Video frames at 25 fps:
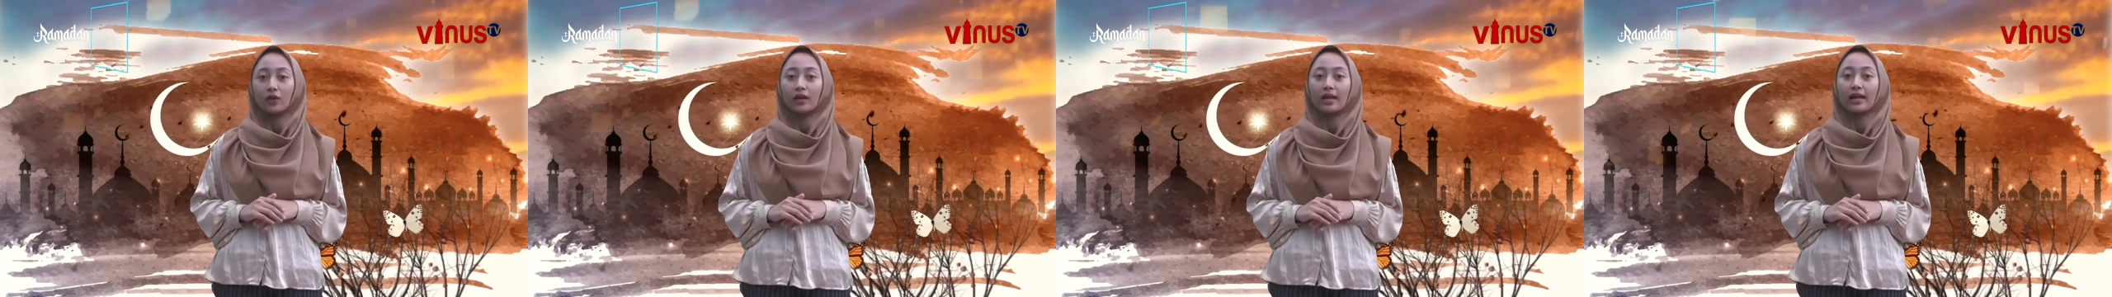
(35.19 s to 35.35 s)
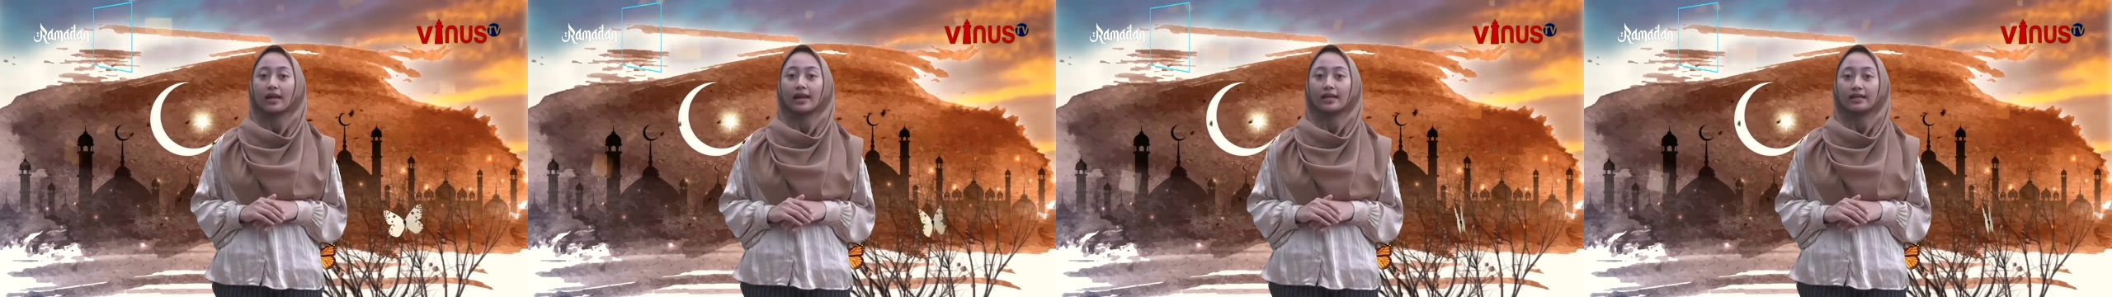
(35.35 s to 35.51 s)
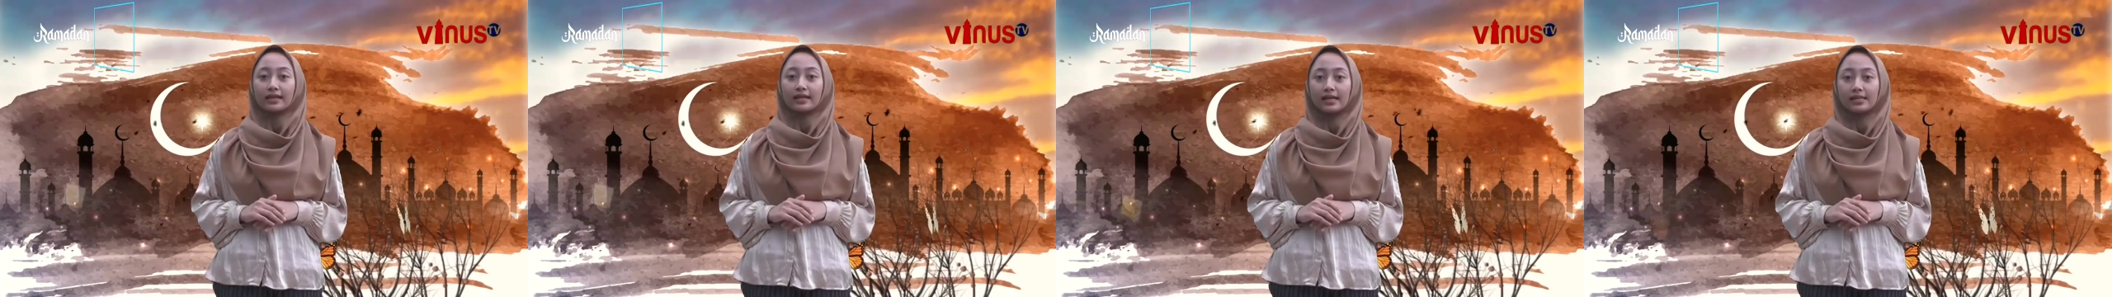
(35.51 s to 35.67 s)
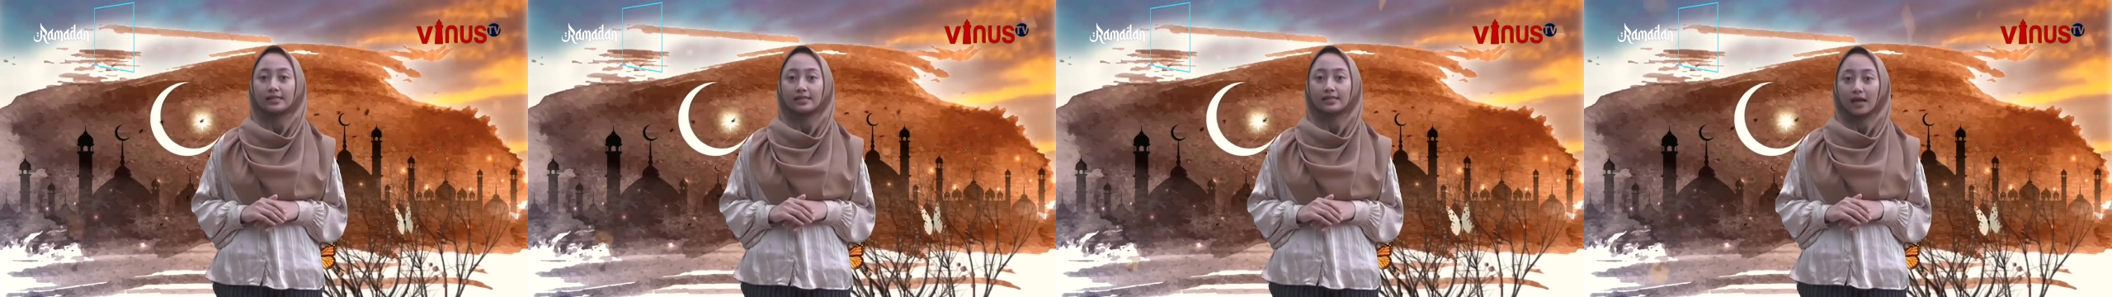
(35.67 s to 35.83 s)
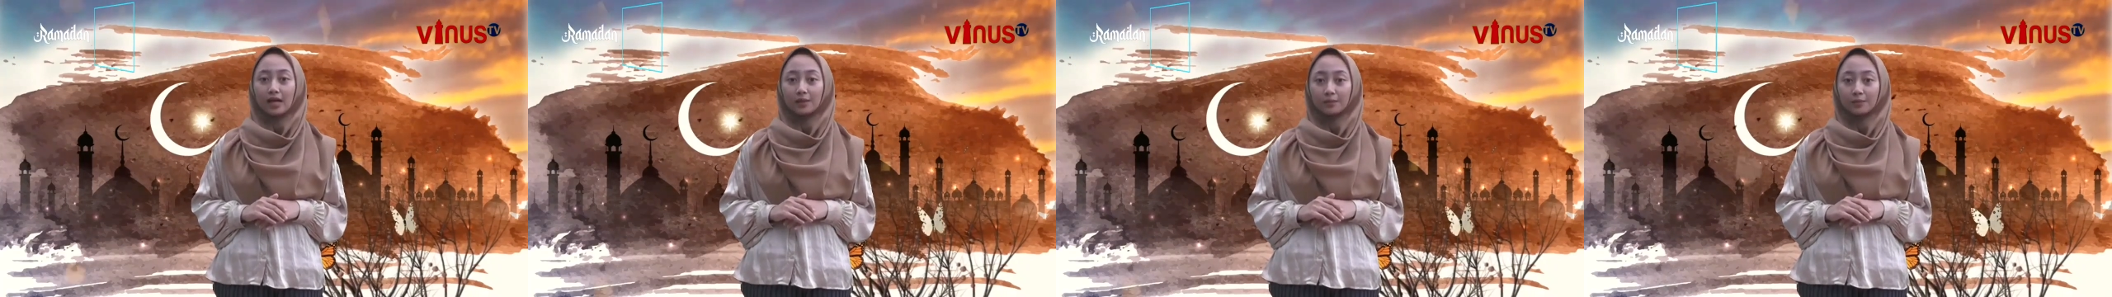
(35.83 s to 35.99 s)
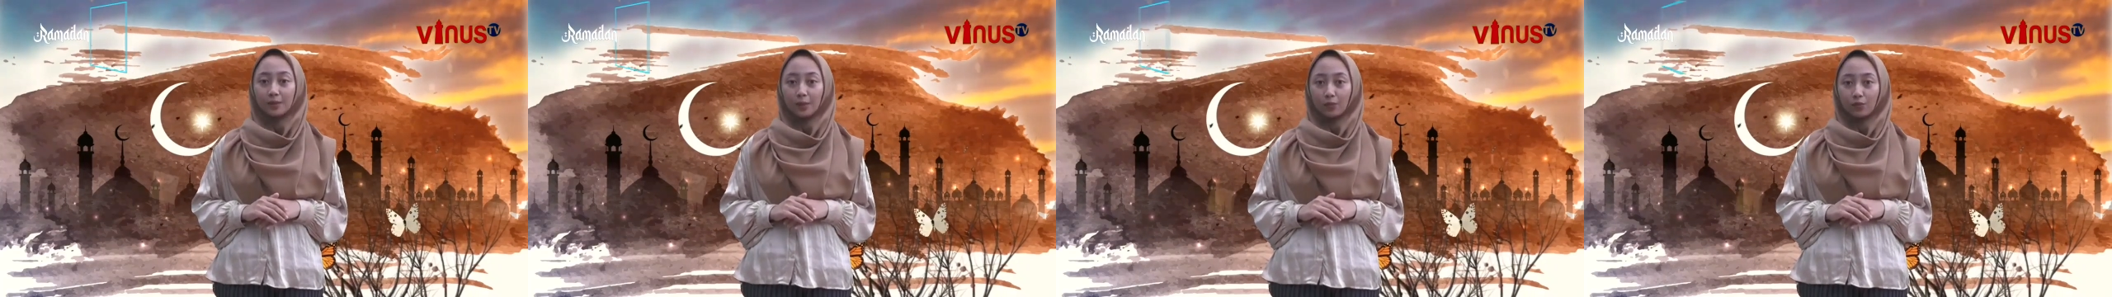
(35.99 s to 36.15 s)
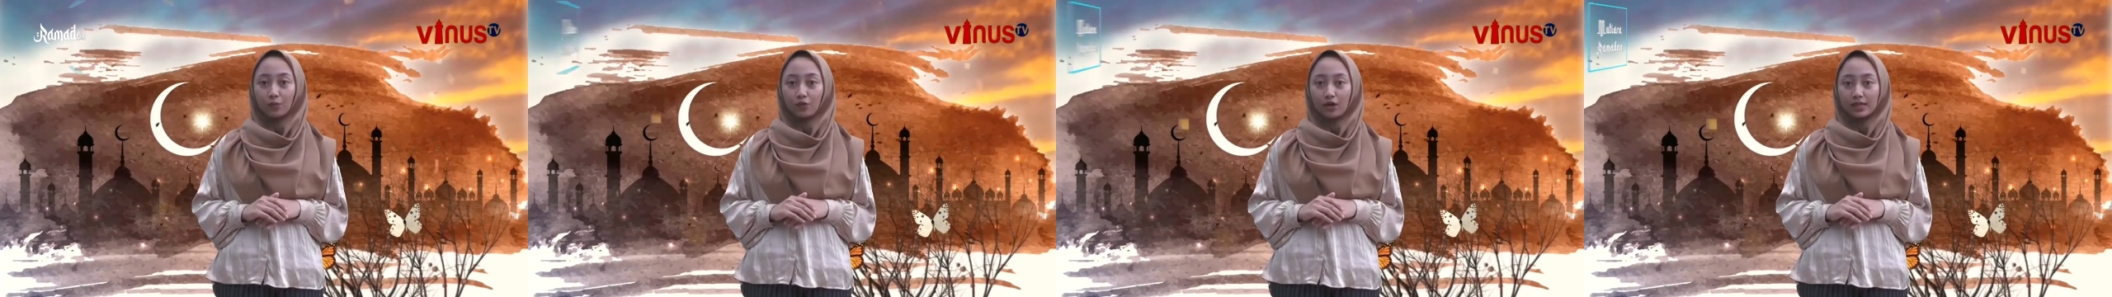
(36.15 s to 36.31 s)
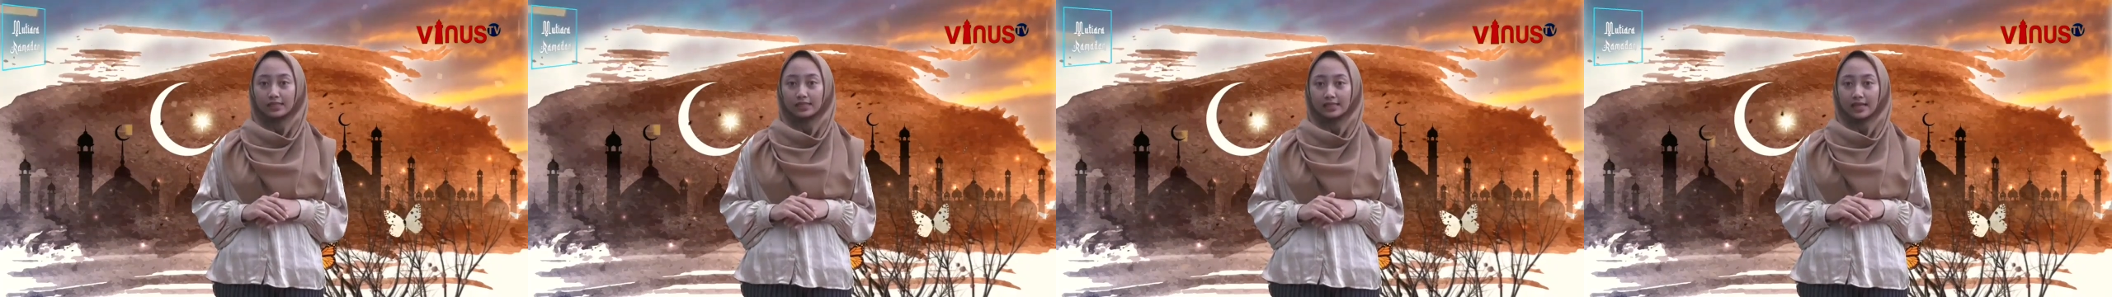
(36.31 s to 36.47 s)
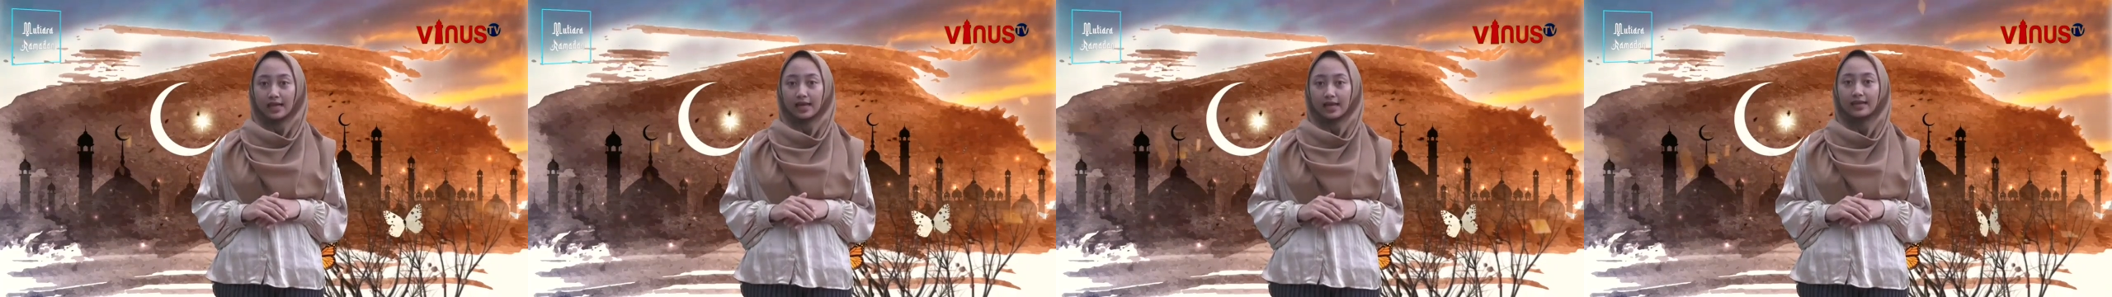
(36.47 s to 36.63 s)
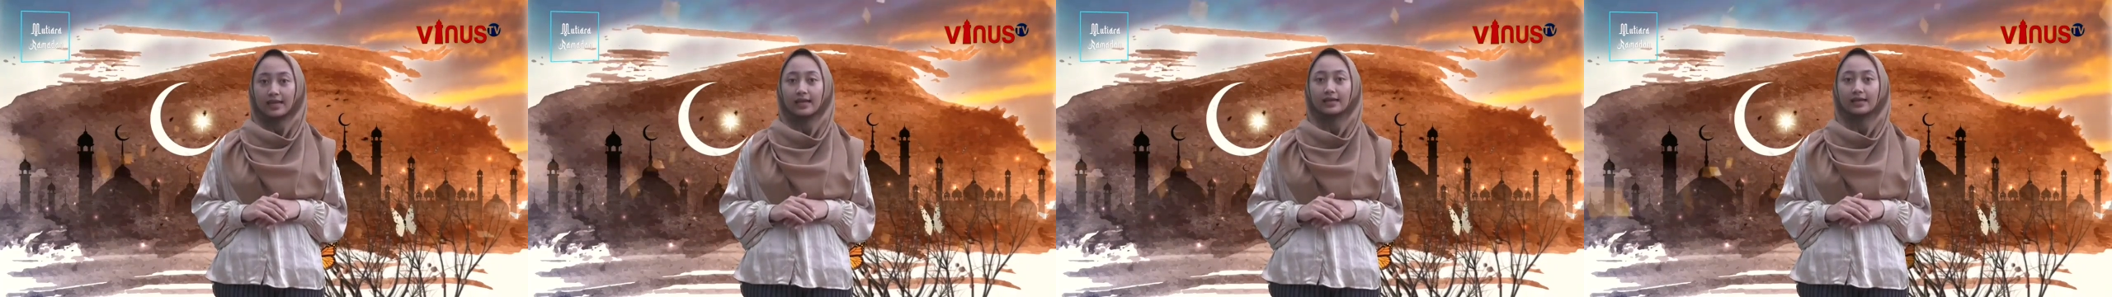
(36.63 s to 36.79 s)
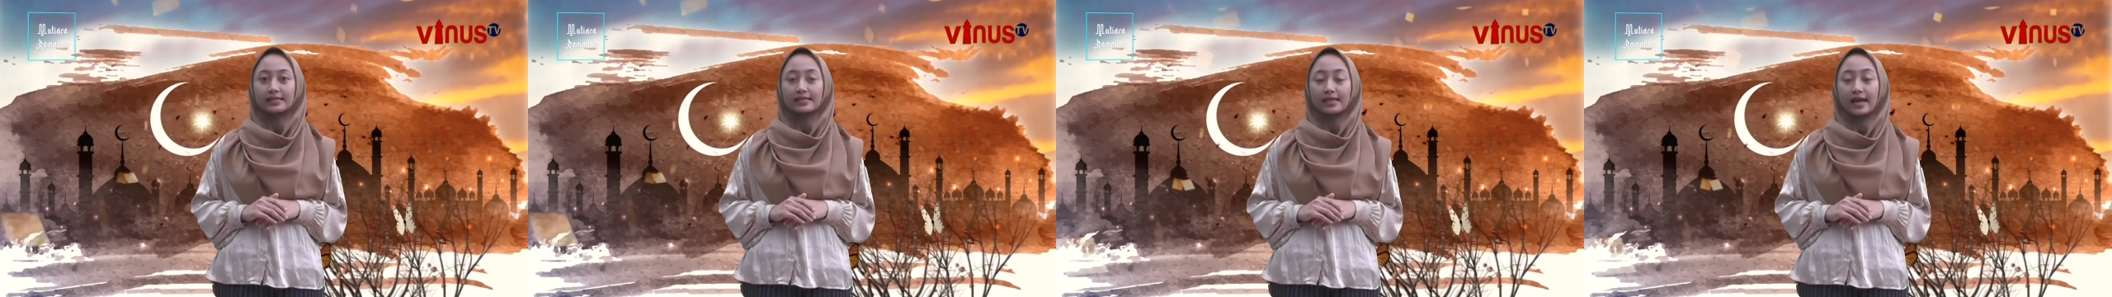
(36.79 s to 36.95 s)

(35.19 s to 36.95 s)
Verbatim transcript: olahraga saat berpuasa yang